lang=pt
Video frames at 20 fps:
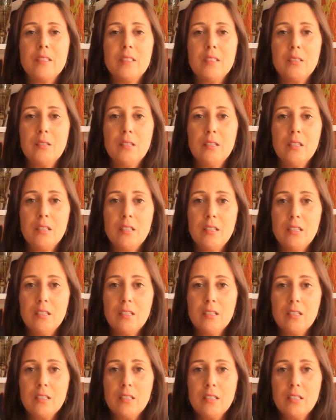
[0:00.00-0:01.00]

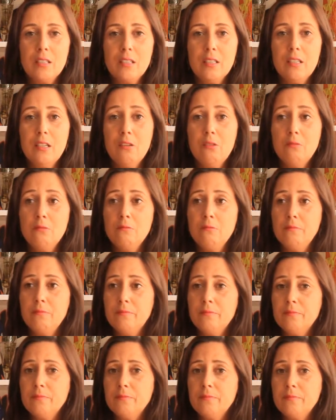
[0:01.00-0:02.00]
uh, que
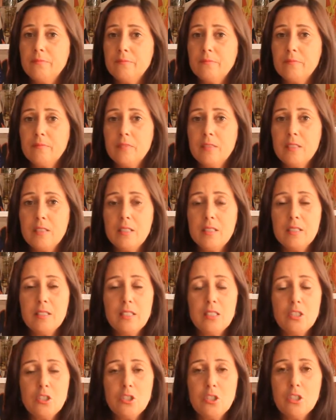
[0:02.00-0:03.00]
não se
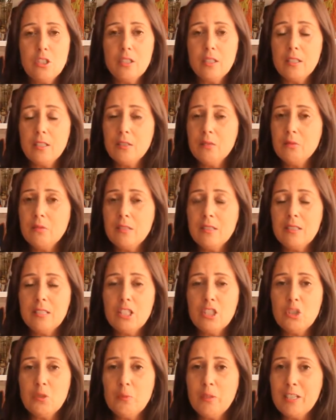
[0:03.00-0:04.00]
sentia que não se
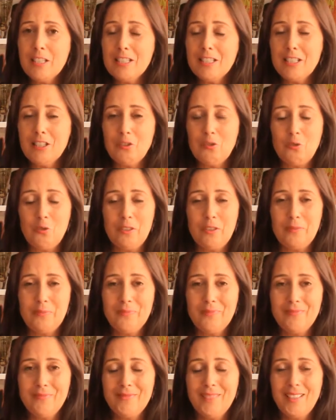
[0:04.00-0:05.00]
sente merecedor
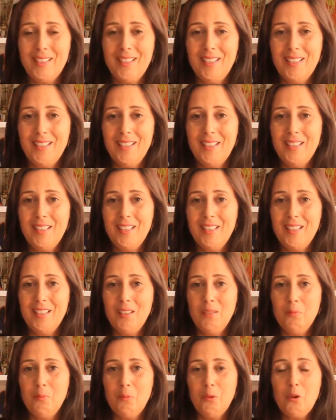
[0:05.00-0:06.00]

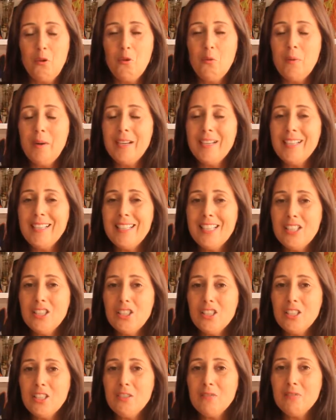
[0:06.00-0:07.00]
por alguma
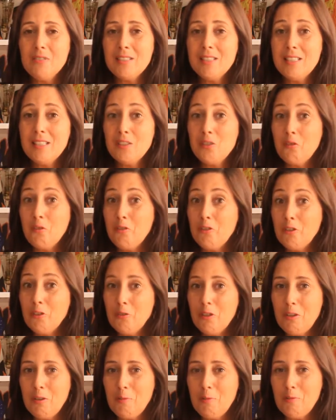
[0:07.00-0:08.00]
crítica que você sofreu
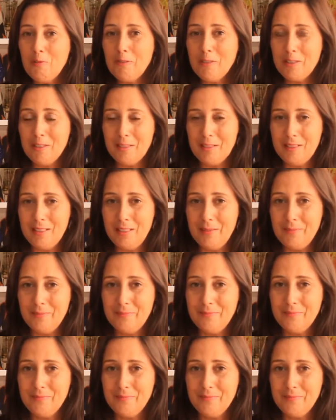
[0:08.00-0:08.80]
na infância,